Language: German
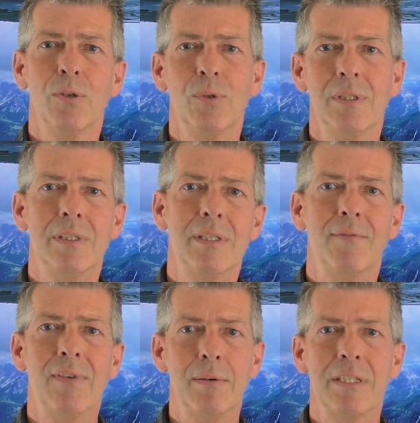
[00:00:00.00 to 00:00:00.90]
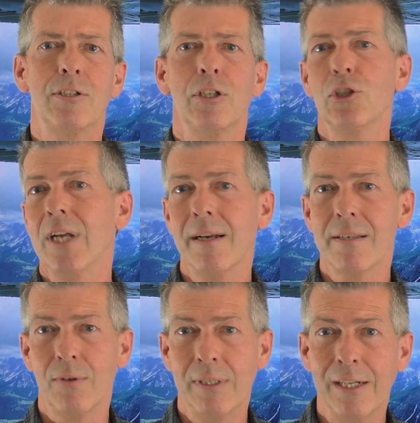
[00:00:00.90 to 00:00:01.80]
Und äh, wenn es starke
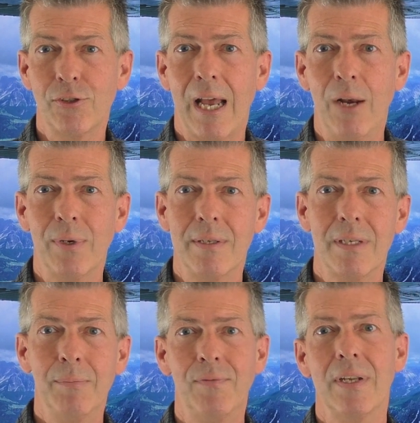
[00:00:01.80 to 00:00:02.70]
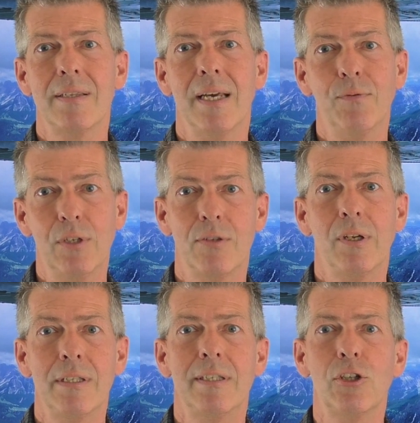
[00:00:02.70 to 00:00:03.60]
Sonnenstrahlung ist, immer auf der Seite, wo die
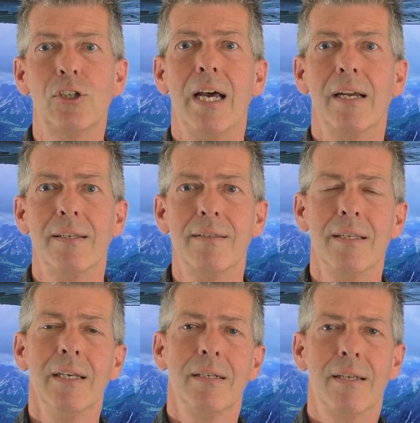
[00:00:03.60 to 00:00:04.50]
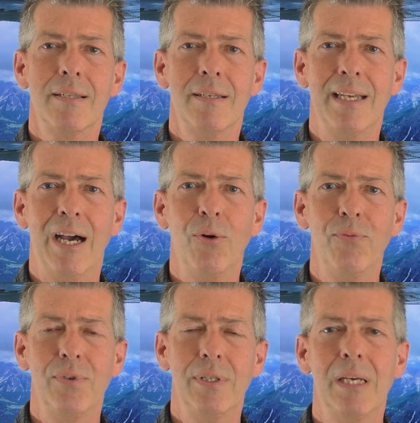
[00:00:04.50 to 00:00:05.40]
Sonne sehr stark ist, da sind die
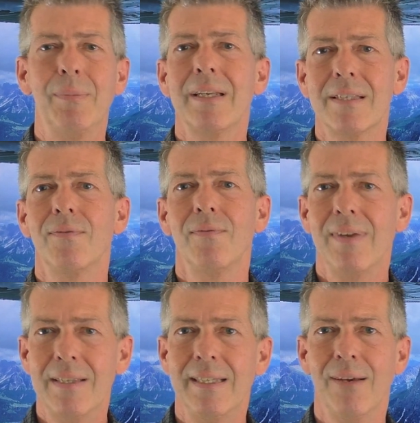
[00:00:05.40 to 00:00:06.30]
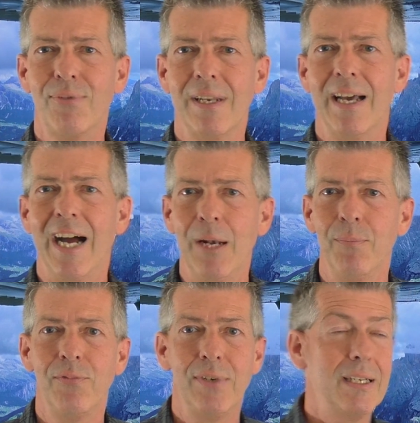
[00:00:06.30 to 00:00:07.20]
Aufwinde. Aber das wissen ja viele
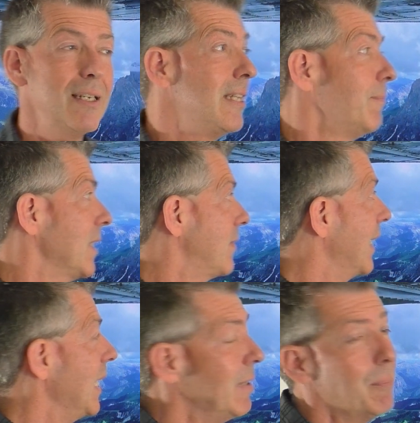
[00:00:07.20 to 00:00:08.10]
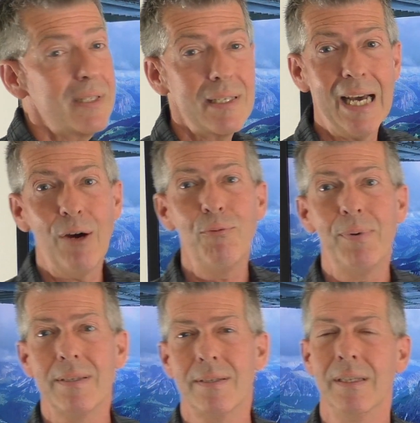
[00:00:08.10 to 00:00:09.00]
Alpenflieger. Deswegen immer ein bisschen
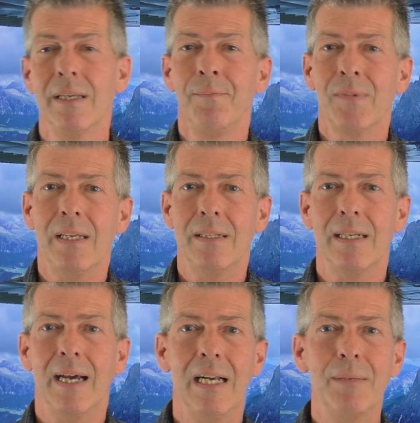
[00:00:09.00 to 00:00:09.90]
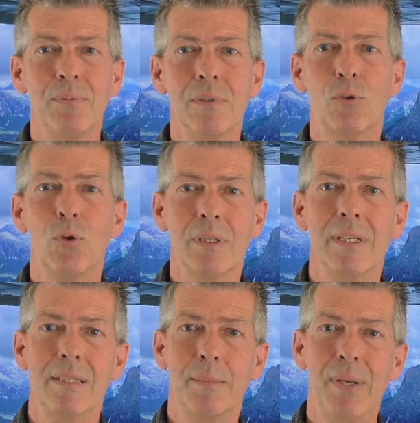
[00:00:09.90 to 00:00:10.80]
aufpassen in den Alpen, gucken,
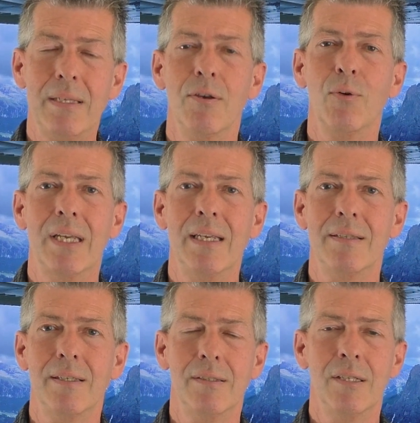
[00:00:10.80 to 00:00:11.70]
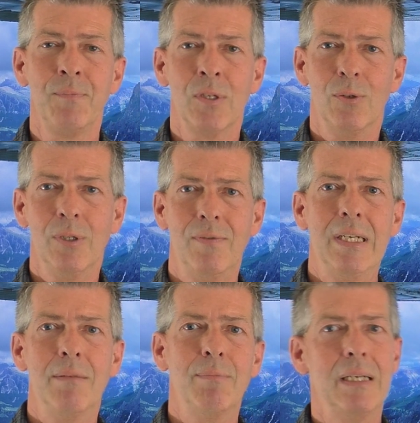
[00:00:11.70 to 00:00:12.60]
dass die Pässe okay sind und
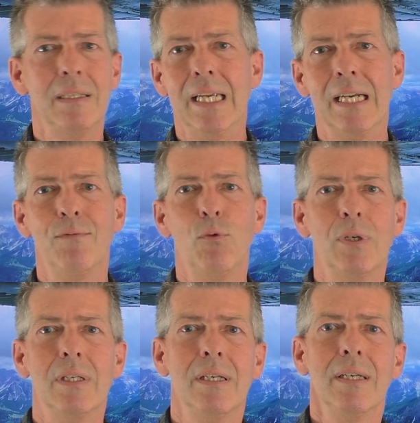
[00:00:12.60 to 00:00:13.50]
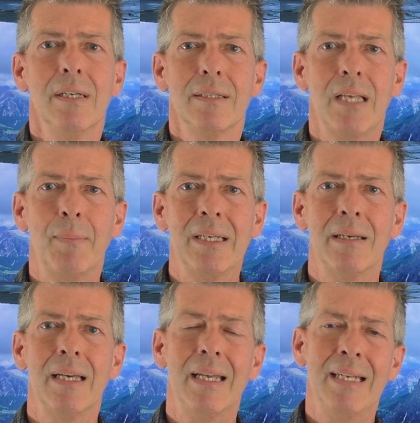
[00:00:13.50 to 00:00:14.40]
wenn man irgendwo eine, sagen wir,
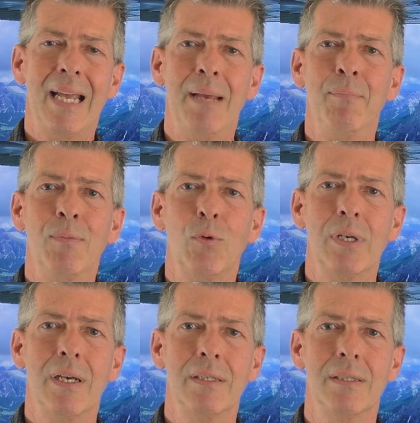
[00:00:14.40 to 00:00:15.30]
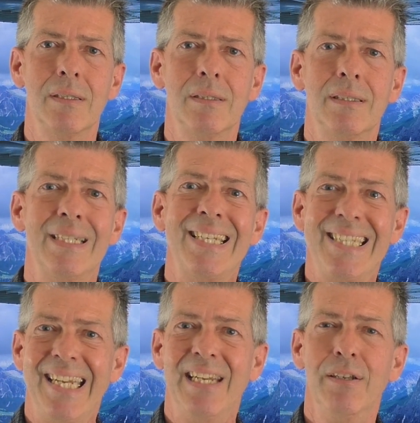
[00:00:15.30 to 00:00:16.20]
eine, eine M oder eine, eine
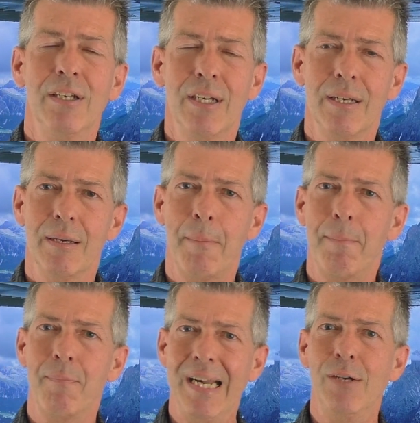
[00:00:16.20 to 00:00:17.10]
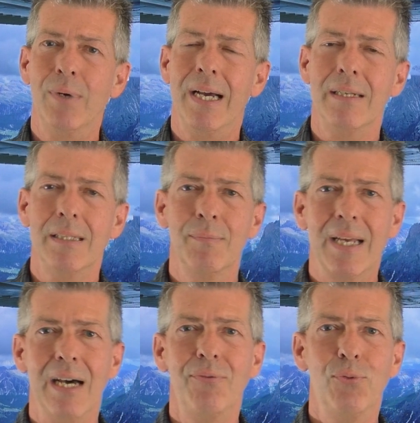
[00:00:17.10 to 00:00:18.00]
D-Meldung ähm, hat im
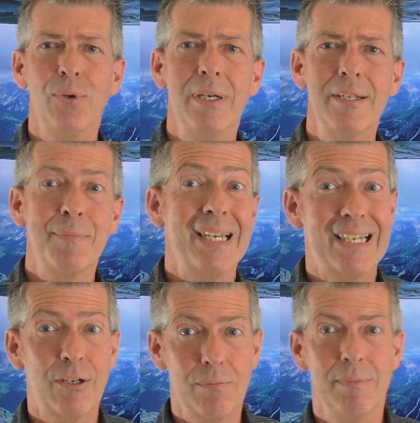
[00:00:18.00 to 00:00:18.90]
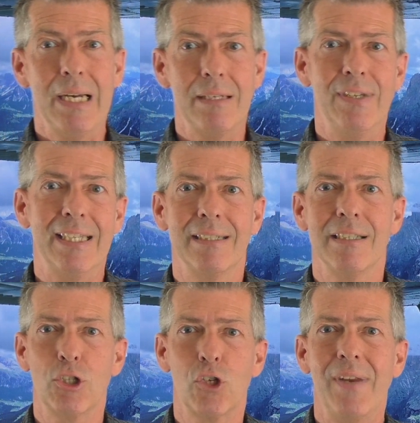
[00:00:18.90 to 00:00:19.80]
Garfor, also man, man hat wirklich
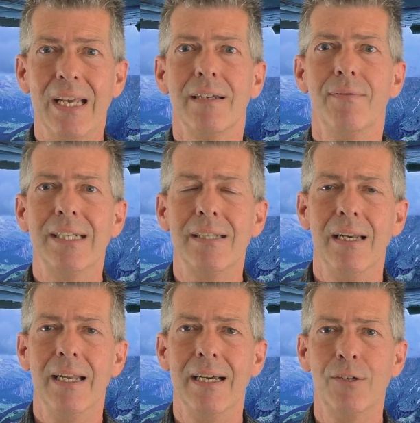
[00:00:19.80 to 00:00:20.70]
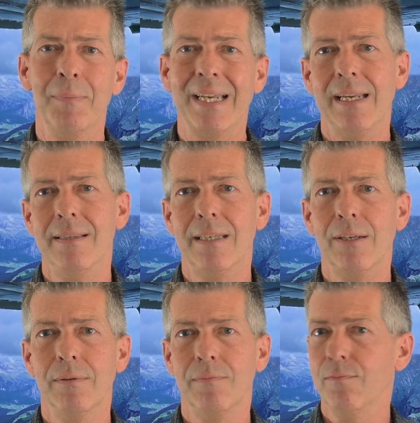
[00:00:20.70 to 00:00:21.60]
eine schwere Wetterlage und man kennt sich
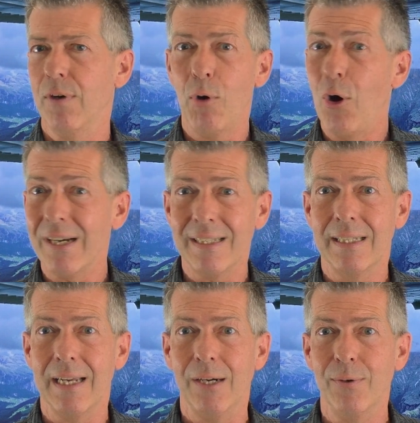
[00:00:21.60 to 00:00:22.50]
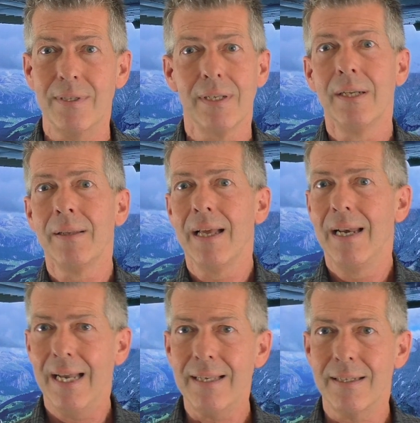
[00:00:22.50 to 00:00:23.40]
äh, vom Ort nicht aus,
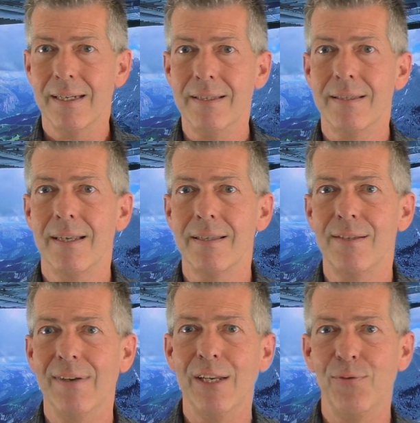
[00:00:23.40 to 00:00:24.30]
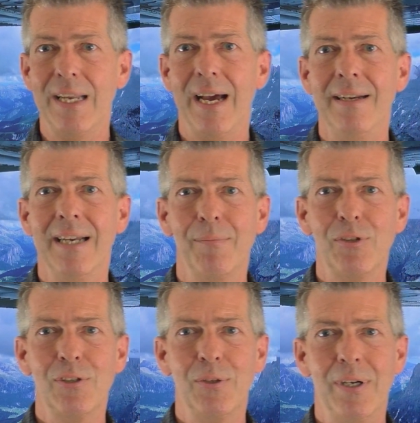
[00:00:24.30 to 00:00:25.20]
lasst das. Das ist wirklich für die
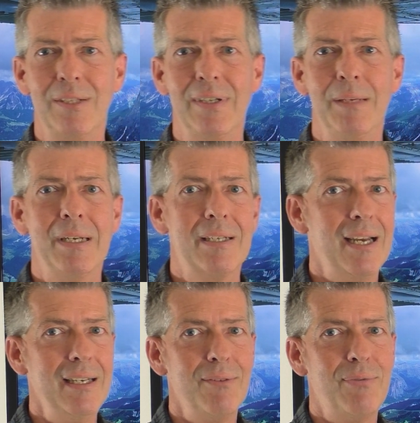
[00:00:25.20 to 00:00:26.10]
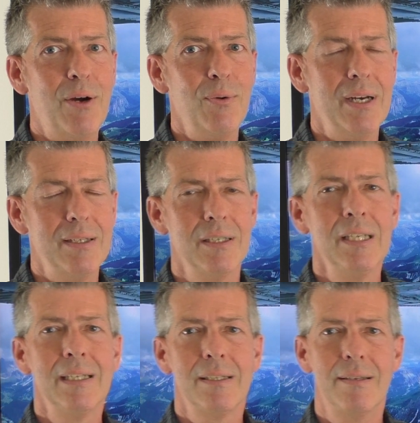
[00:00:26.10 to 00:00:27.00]
Einheimischen dort, wenn jemand keine Erfahrung hat,
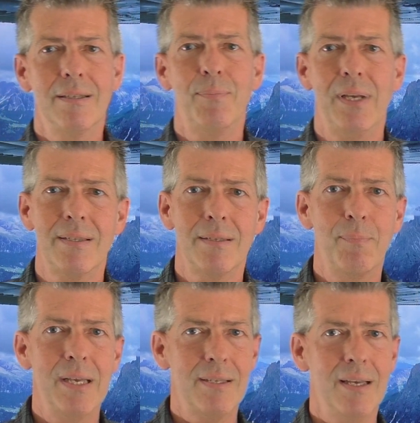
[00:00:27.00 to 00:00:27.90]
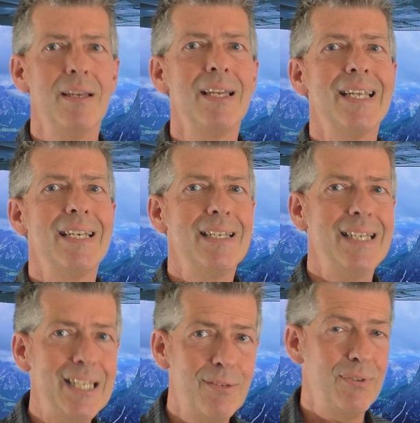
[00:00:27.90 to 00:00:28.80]
diese Pässe besser
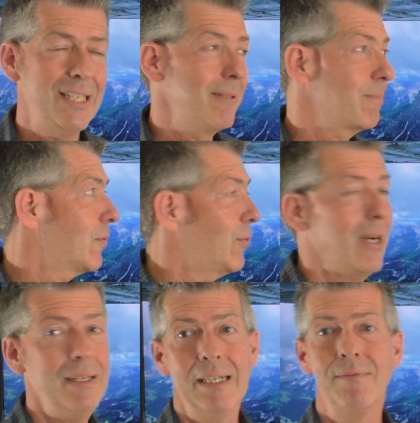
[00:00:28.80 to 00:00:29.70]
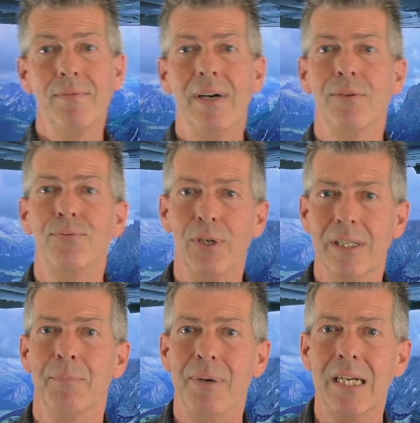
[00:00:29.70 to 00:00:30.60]
nicht fliegen. Vor allen Dingen, wir waren voll
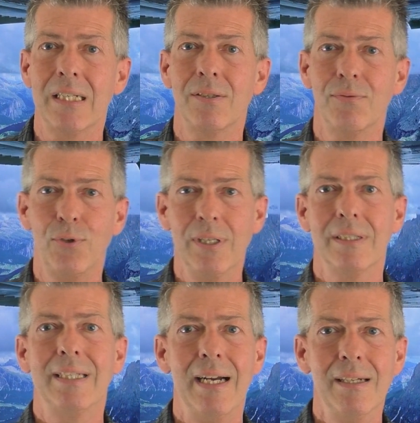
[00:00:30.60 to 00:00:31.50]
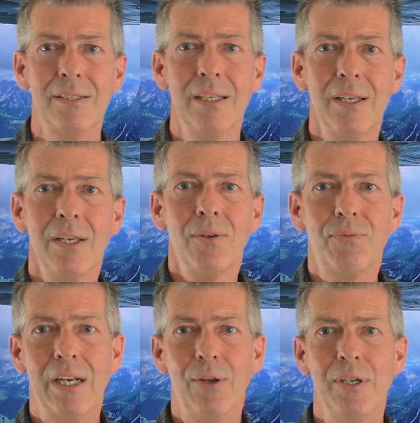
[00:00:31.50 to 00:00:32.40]
gepackt, voll getankt,
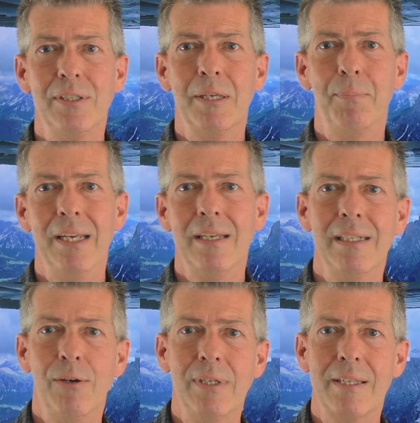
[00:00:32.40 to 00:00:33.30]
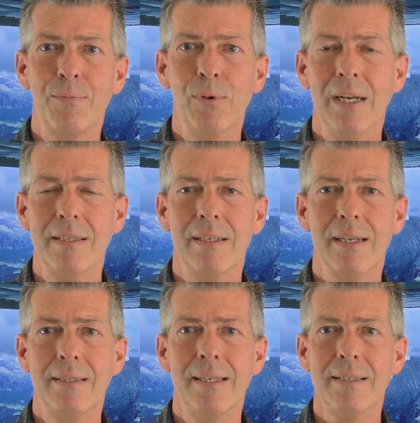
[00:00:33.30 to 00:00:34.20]
vier Leute Gepäck in der
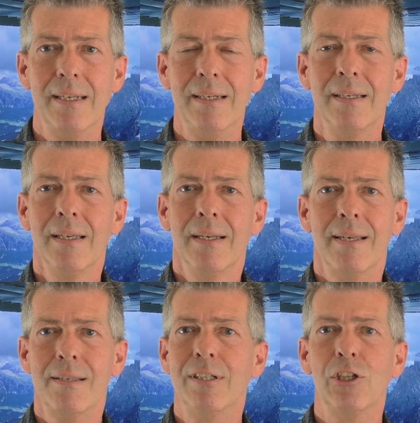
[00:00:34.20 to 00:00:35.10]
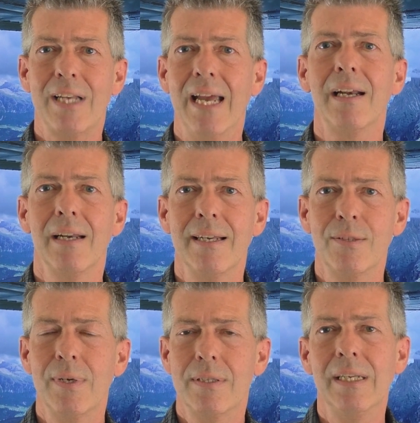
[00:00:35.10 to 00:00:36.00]
182er Cessna. Das heißt, auch die
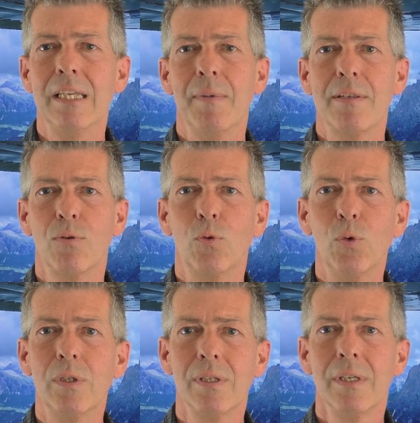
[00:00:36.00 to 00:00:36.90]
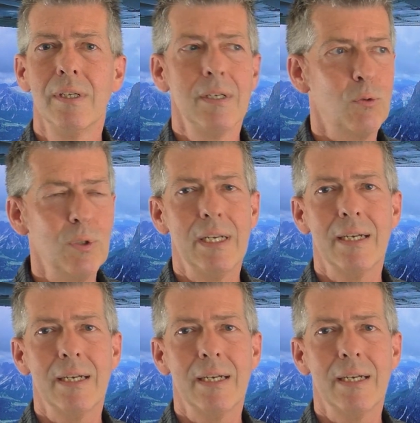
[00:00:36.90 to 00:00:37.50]
Steigleistung ist dann nicht mehr so gut. Gut,